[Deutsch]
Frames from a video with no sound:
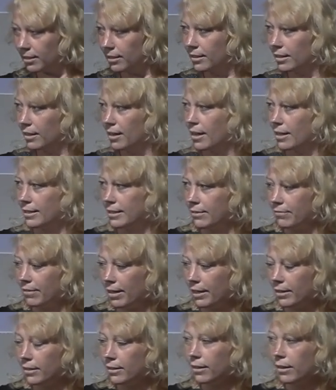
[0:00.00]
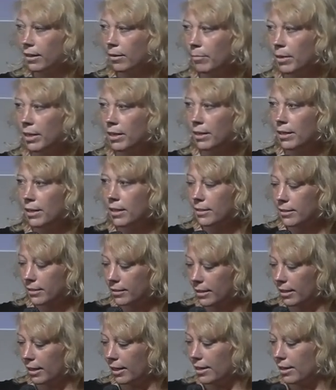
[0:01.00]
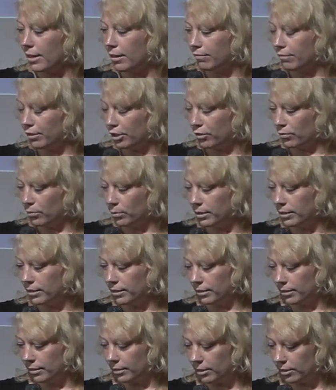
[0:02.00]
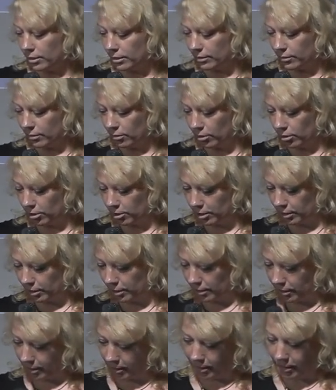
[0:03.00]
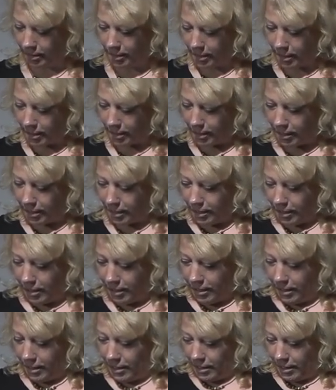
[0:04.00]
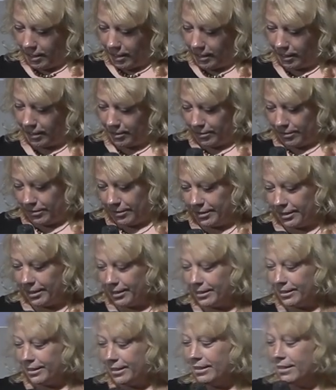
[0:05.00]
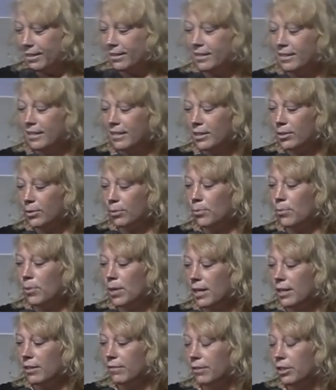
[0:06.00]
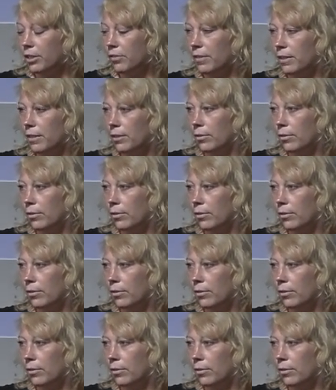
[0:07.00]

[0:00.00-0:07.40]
die in der Asservatenkammer in den letzten drei Jahren verschwunden sind in Schleswig-Holstein. Genau, äh, Dinge, die nicht so leicht verschwinden